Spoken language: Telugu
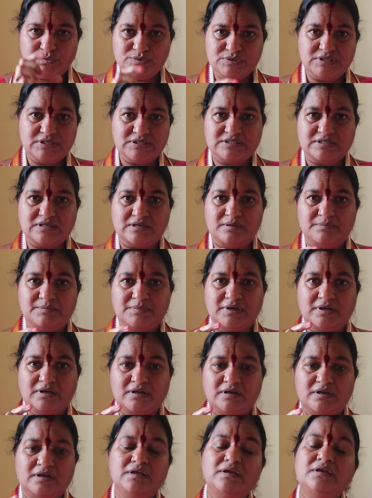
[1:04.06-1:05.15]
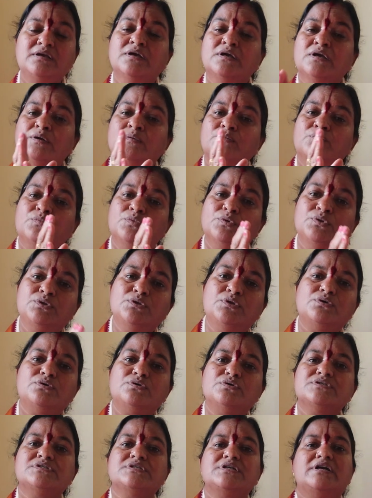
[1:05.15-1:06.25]
పూజా సామానాన్ని ముందు
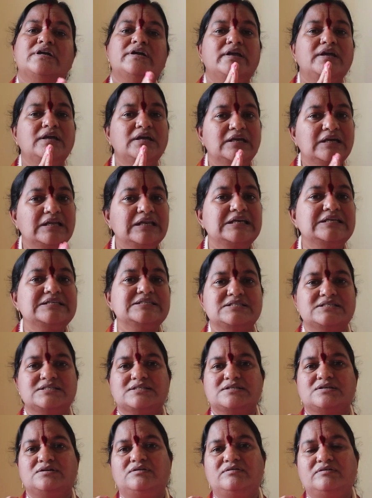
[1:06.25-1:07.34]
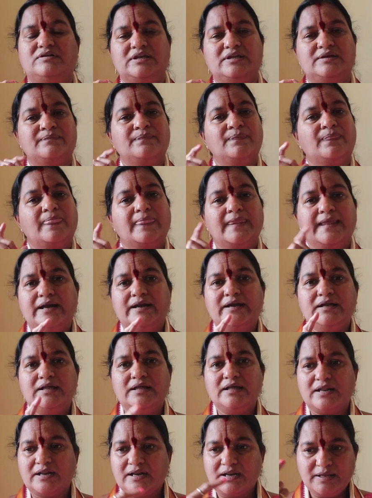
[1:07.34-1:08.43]
రోజు నాడే క్లీన్ చేసుకోవాలి
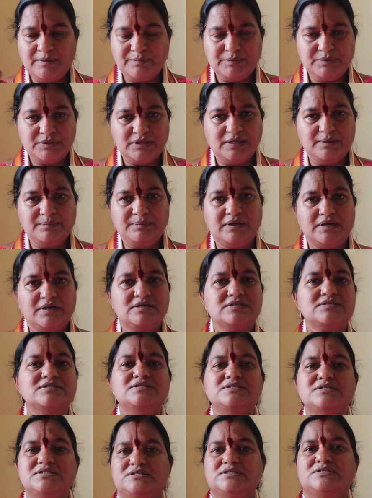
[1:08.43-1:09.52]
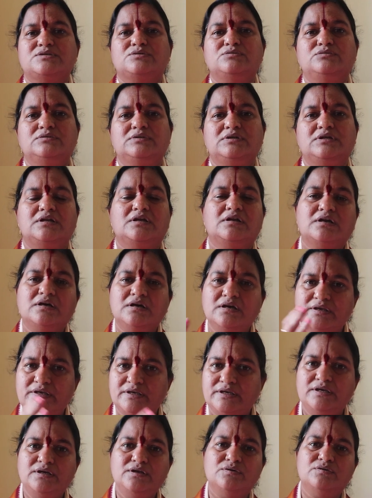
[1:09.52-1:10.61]
అంటే రేపు దీపారాజన చేసుకుంటాను అనగా
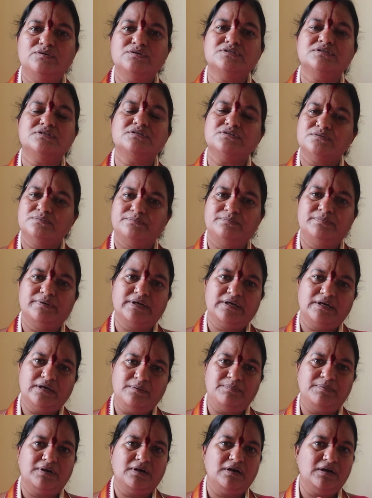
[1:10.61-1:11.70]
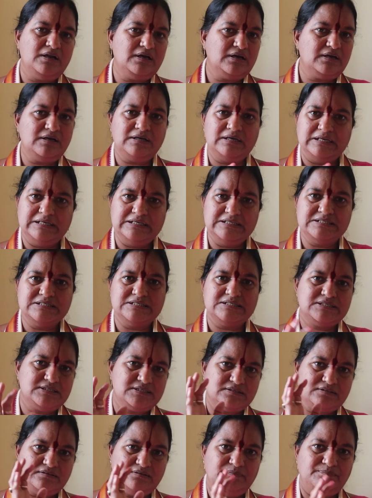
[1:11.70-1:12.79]
ఈ రోజున శుభ్రంగా పండ్లాగా క్లీన్
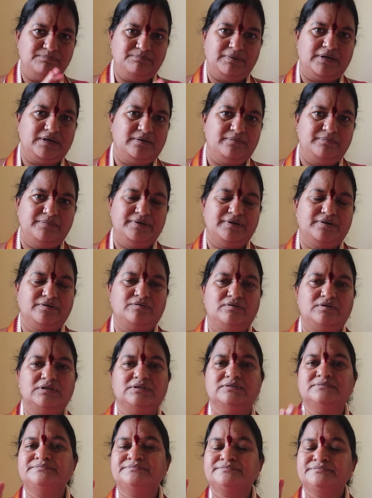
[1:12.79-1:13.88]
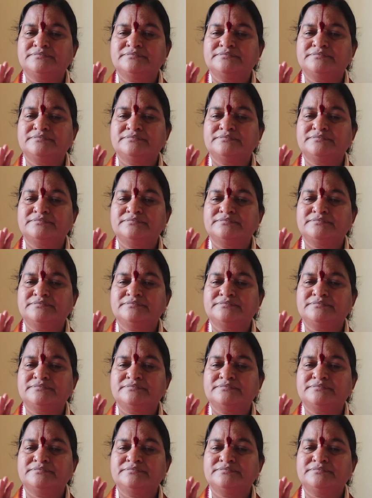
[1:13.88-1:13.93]
చేసేసుకుని పక్కన పెట్టుకోవాలి